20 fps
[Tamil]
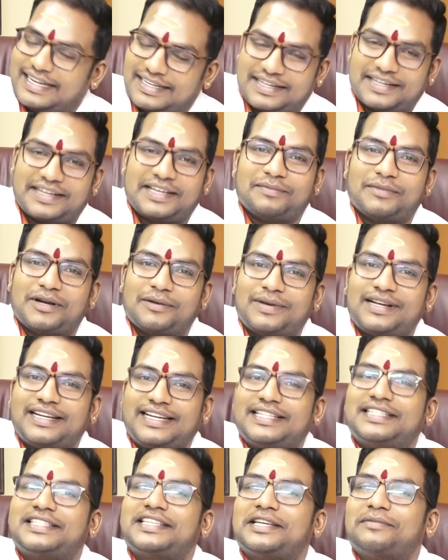கட்டாயமாக
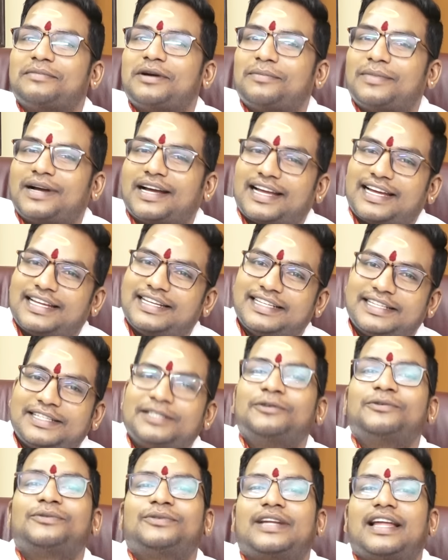நிச்சயமாக
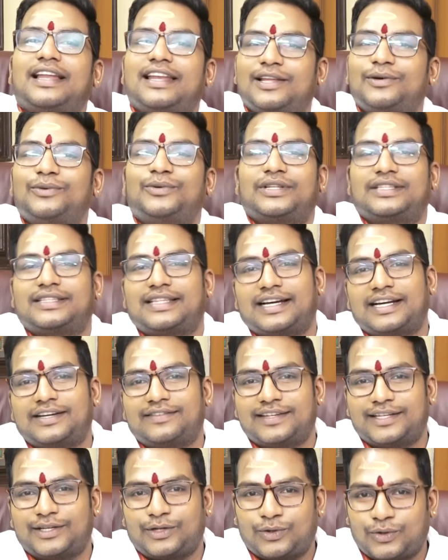மக்களுக்கும் நல்ல ஒரு
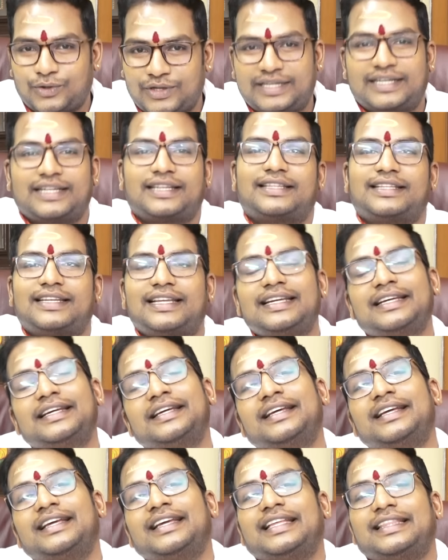தகவலை கொடுக்கறதுல
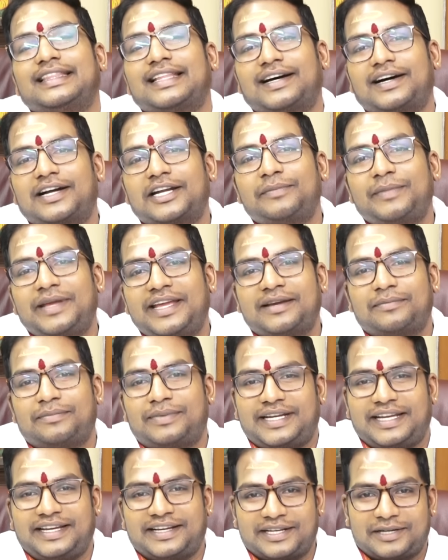இந்த ஆன்மீக
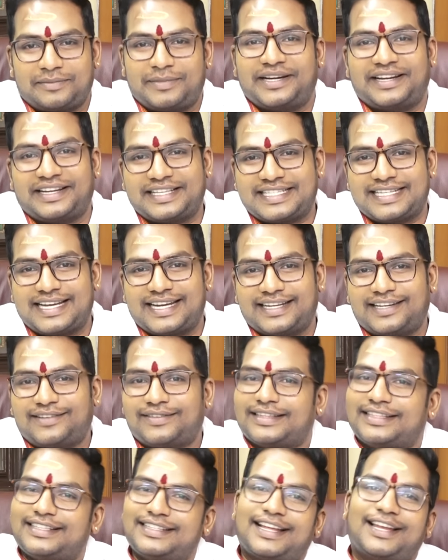பரிகாரம் என்ற
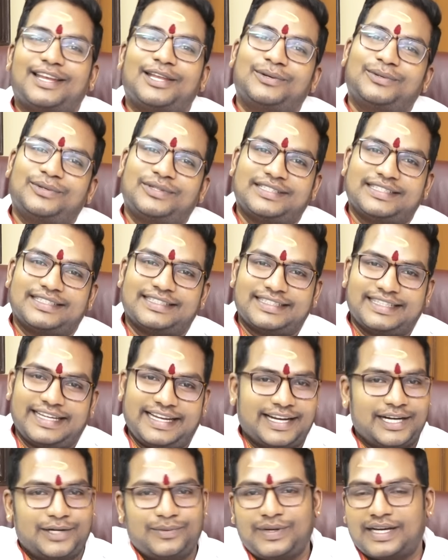சேனல் வந்து நல்ல ஒரு
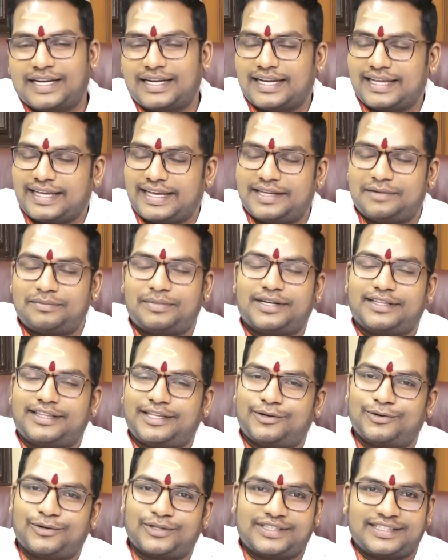நிகழ்வுகளெல்லாம்
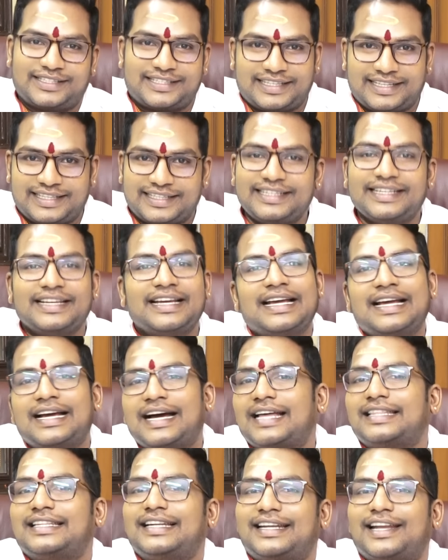ஏற்படுத்தி கொடுத்துட்ருக்குது
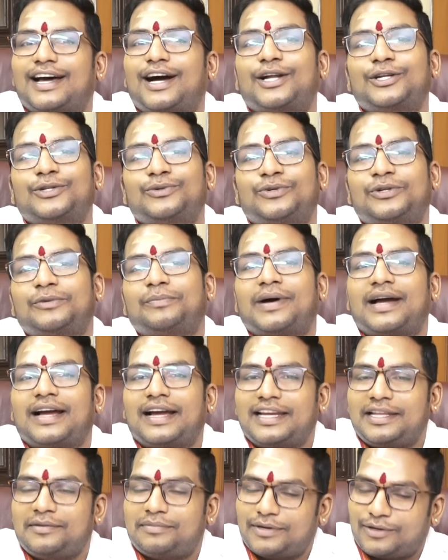அதில் நானும் ஒரு
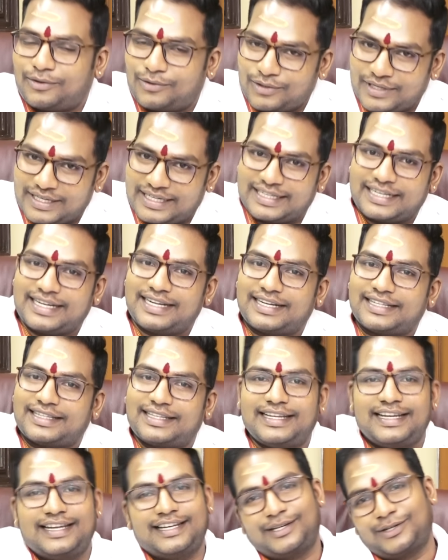பங்களிப்பை
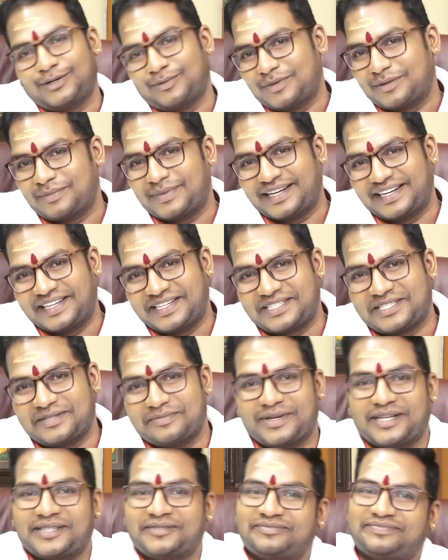கொடுக்குறேன்றதில் எனக்கு ரொம்ப
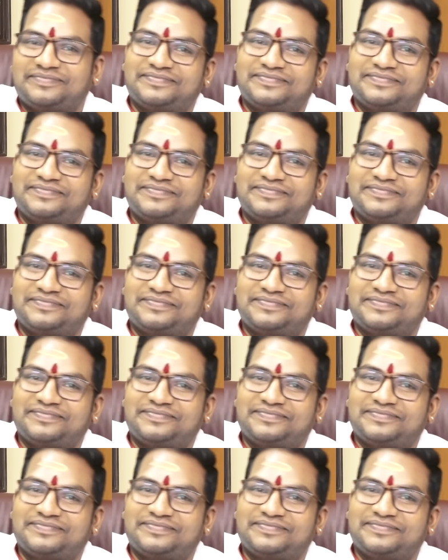மகிழ்ச்சிமா